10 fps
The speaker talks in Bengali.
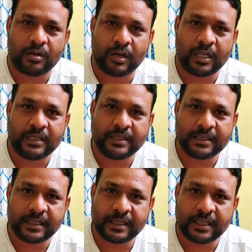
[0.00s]
অনলাইন
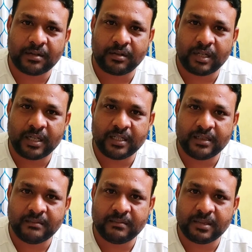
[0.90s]
যে থাকে অনলাইন
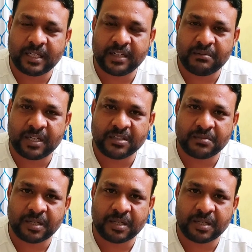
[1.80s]
রেড বাস